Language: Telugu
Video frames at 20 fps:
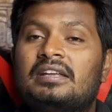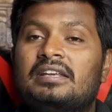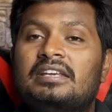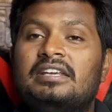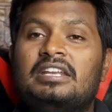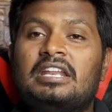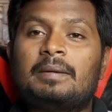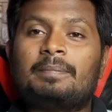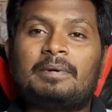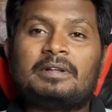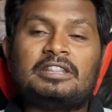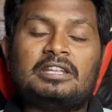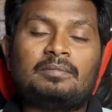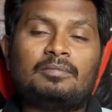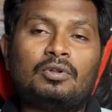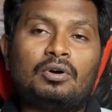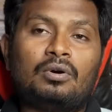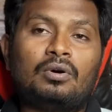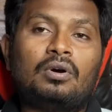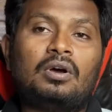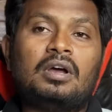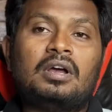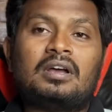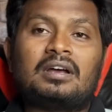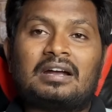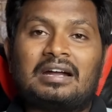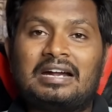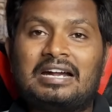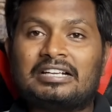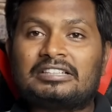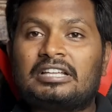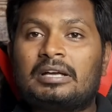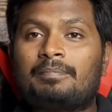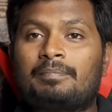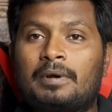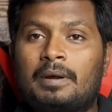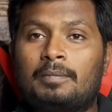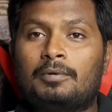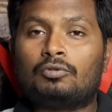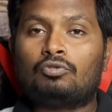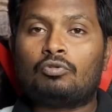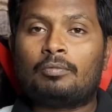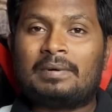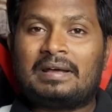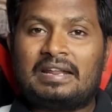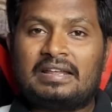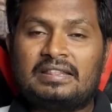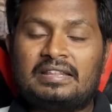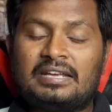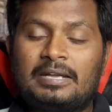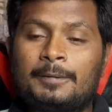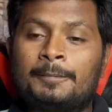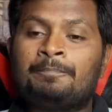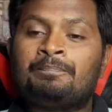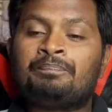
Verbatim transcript: ఈ నేపథ్యంలో గత ప్రభుత్వం అనేది